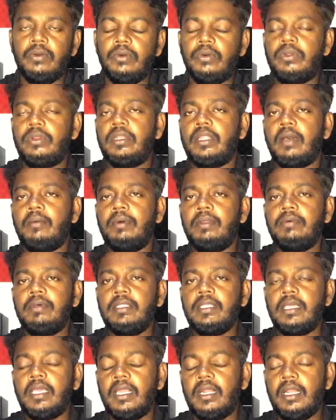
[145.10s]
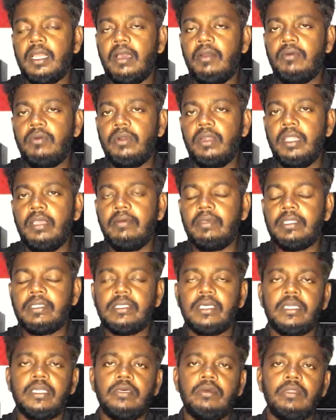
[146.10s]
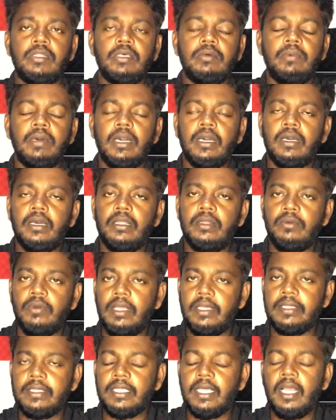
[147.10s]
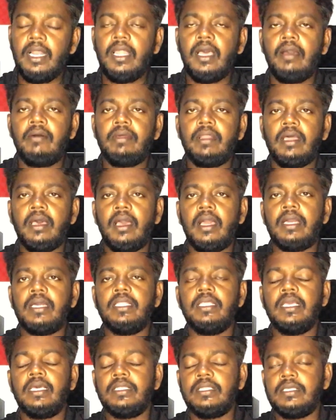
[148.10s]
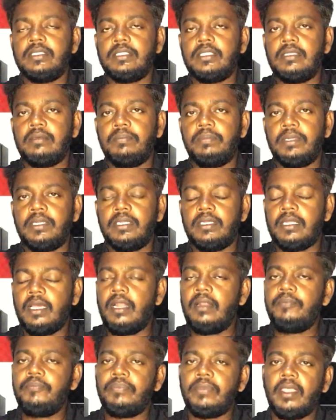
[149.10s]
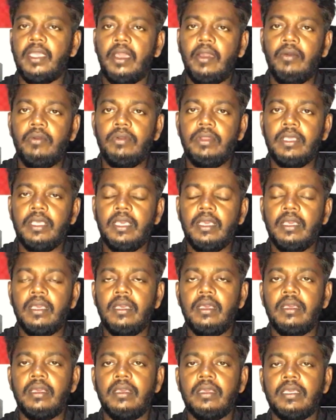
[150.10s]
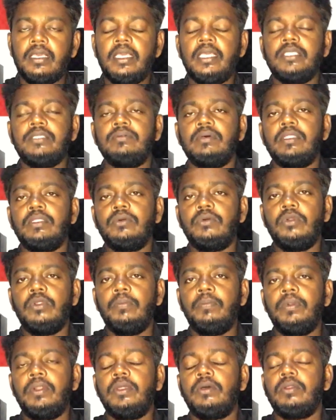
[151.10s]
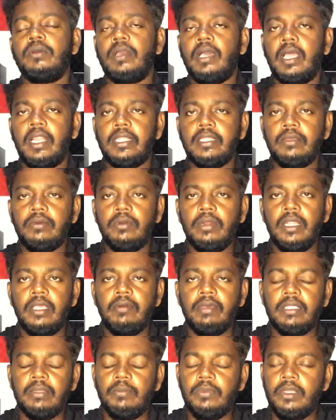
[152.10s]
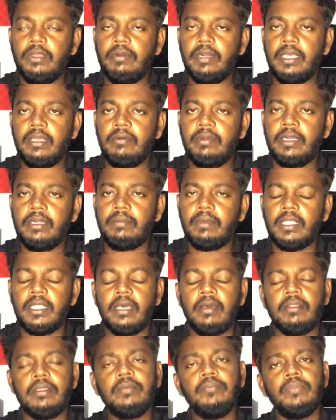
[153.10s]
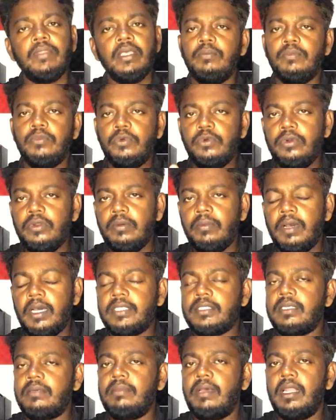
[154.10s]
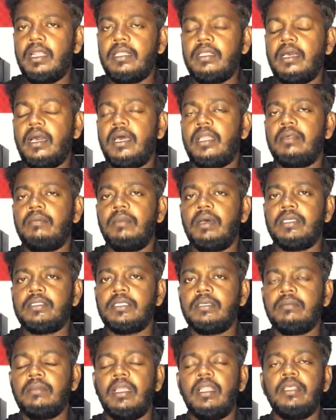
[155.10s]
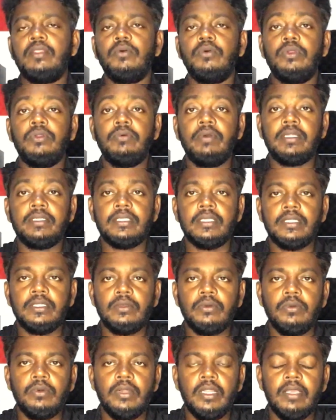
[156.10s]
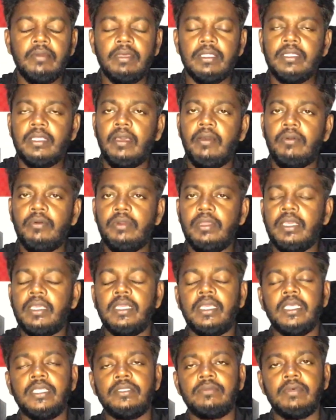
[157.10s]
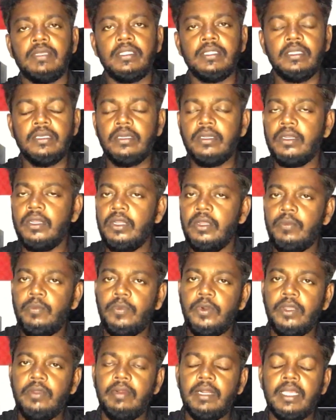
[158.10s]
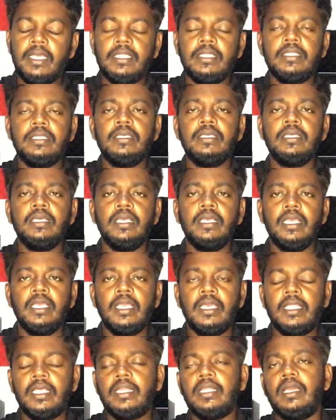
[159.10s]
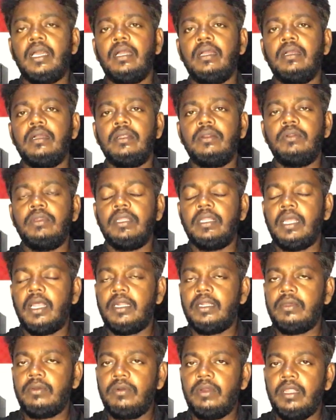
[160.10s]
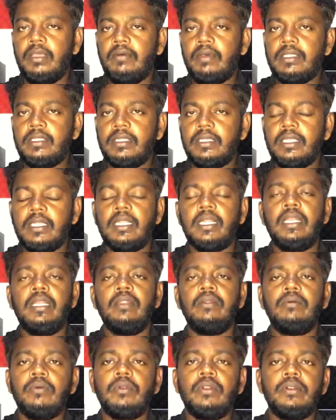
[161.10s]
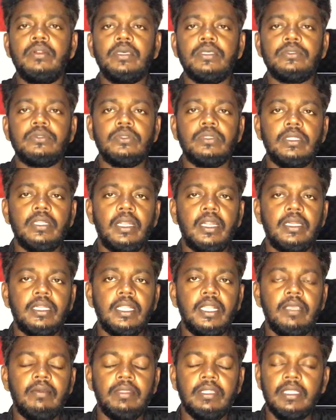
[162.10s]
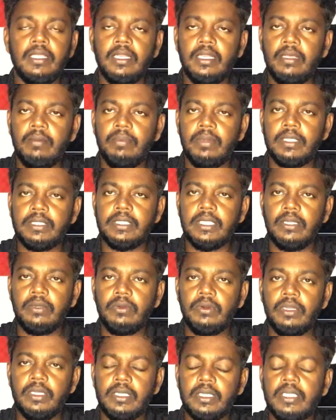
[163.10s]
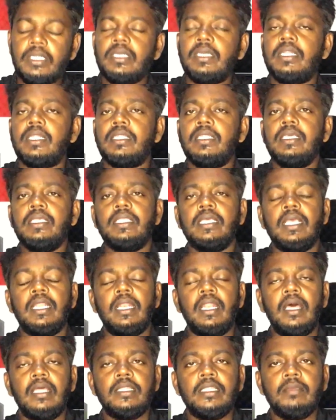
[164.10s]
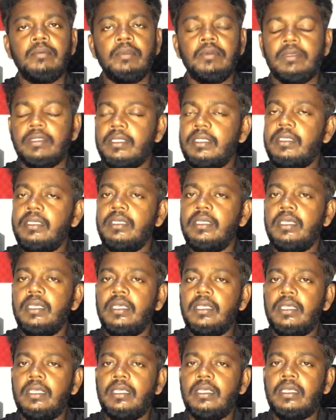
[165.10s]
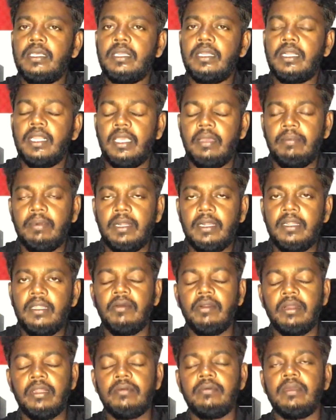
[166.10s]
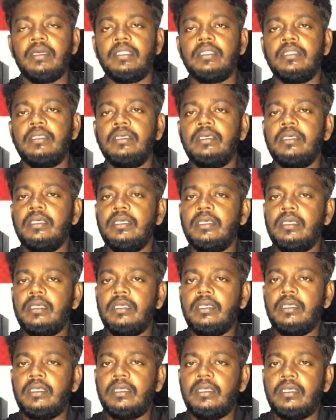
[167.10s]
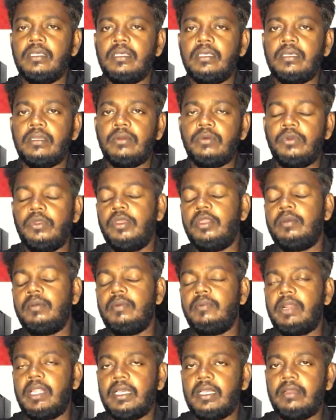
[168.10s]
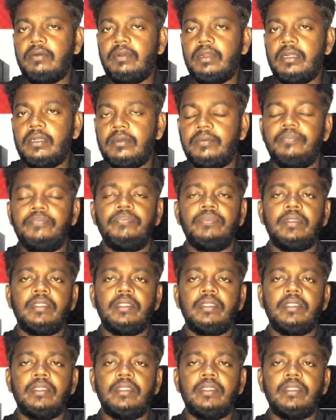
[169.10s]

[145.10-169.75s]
ஒரு நபர் வந்து கனடாவுக்குள்ளே வந்து சட்டவிரோதமாக நுழைந்தால் அவர் அகதி அந்தஸ்து பெற்றால் அவருடைய கேஸ் வந்து குறிப்பிட்ட ஒரு காலத்துக்குள்ளே வந்து முடிவடைய வேண்டும் அதாவது மூன்று மாதம் அல்லது ஆறு மாதம் அல்லது ஒரு வருஷத்துக்குள்ளே வந்து அவருடைய கேஸ் வந்து முடிவடைந்து எதற்காக எங்களுடைய நாட்டுக்குள்ளே வந்தீர்கள் உங்களுடைய சொந்த நாட்டிலே வந்து என்ன பிரச்சனை உங்களுக்கு இருக்கிறது இது எல்லாத்தையுமே வந்து கிளியர் பண்ணி அவர்களுக்கு வந்து குடியுரிமை வழங்க வேண்டும்